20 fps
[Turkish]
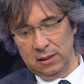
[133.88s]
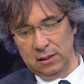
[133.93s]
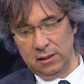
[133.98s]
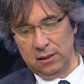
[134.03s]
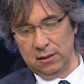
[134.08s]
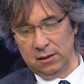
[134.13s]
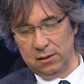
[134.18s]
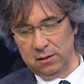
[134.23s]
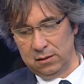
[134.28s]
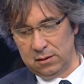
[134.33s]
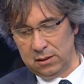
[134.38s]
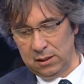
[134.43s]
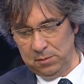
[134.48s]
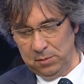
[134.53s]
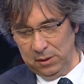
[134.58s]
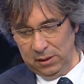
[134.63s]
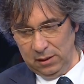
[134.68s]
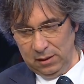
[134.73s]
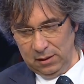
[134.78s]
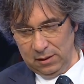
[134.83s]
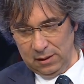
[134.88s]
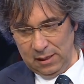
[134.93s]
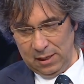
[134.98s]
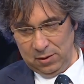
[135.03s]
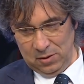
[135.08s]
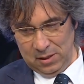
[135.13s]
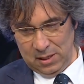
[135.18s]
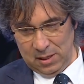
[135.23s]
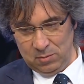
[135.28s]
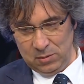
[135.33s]
E, tabii
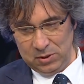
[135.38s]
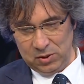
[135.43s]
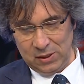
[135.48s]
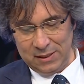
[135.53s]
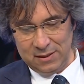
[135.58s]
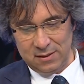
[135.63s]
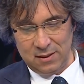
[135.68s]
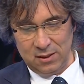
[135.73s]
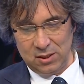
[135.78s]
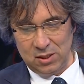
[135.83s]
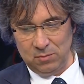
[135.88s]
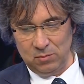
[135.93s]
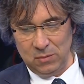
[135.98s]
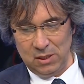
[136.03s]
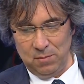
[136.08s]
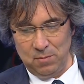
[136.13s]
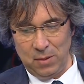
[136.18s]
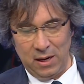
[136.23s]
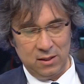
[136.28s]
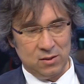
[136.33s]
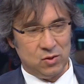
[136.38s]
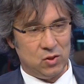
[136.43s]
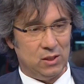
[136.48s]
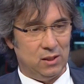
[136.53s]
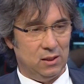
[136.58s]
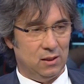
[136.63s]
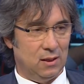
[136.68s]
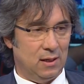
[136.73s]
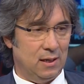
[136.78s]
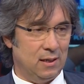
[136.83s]
en önemli şey seçimde
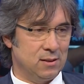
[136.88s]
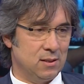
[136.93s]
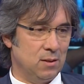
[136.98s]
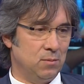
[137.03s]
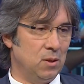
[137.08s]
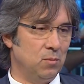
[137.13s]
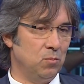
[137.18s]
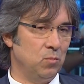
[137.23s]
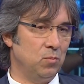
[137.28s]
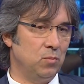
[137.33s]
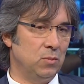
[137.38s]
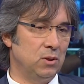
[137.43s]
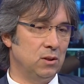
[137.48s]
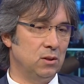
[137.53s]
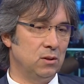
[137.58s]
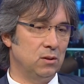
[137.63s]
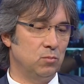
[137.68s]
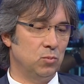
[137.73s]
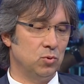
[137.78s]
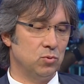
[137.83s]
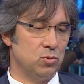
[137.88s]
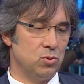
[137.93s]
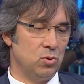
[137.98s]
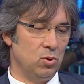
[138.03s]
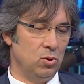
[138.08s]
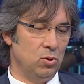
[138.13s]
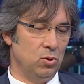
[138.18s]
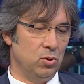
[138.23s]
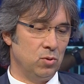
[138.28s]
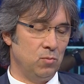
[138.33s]
bence her zaman e, bunu
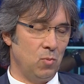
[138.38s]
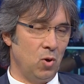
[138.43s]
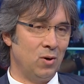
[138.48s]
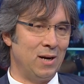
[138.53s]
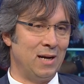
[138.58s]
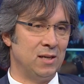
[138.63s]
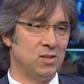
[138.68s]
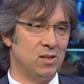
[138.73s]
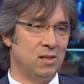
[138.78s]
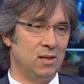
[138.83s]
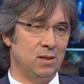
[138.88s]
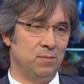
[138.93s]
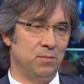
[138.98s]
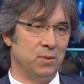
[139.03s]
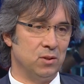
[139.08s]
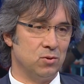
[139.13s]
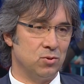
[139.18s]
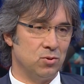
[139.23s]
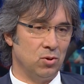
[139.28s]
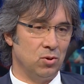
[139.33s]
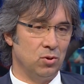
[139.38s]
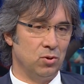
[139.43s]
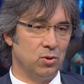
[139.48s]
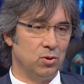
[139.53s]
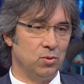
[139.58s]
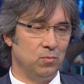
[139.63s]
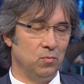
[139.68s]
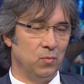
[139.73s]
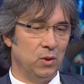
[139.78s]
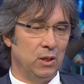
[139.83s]
söylüyorum, öğrencilerim de
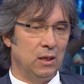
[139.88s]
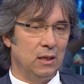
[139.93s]
söylüyorum.